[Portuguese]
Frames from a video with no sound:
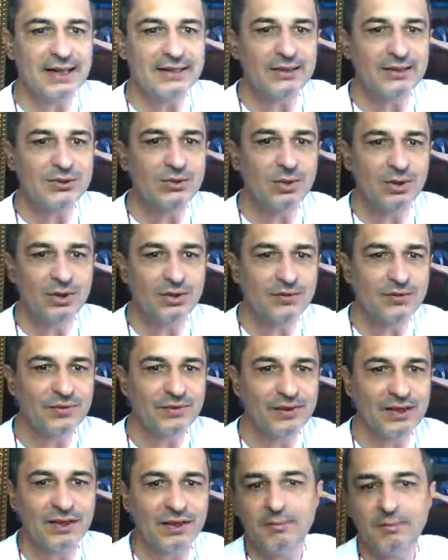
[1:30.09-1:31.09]
em todos os
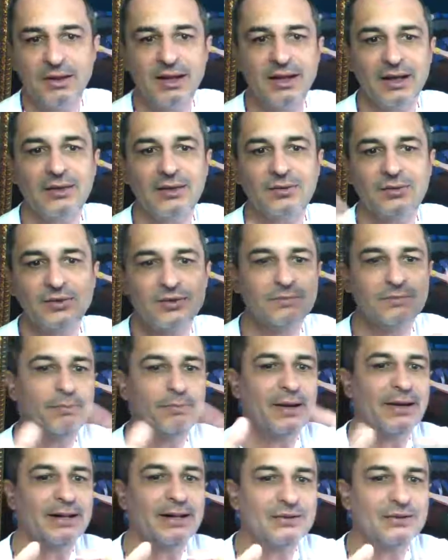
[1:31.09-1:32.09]
elementos
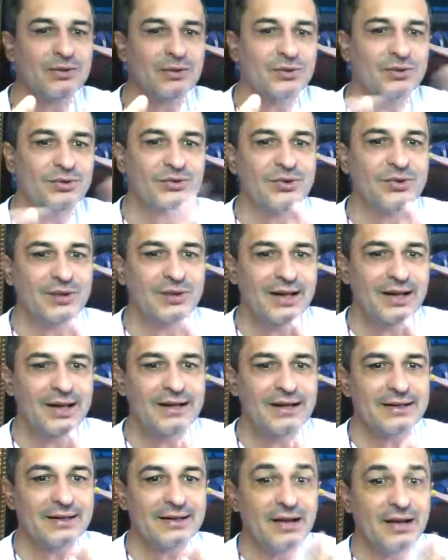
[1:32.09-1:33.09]
para
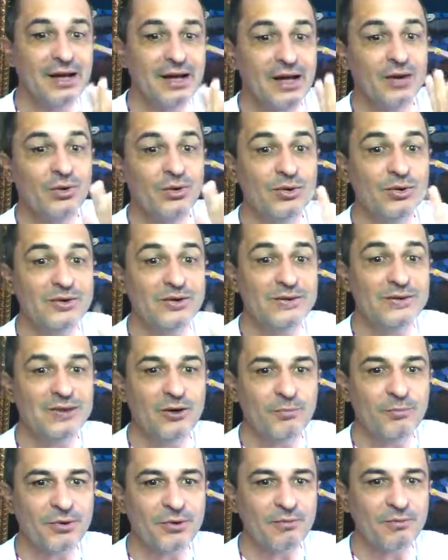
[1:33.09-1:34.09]
solucionar o
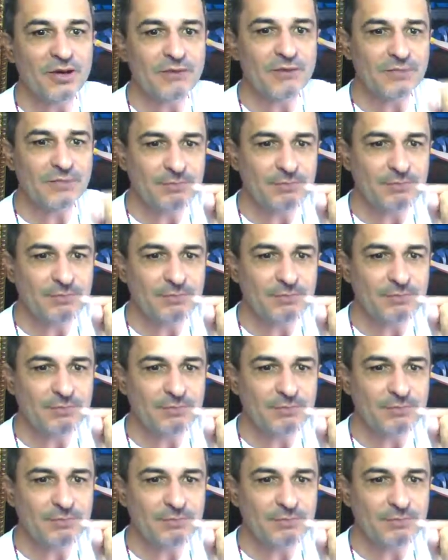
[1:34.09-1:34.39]
seu problema,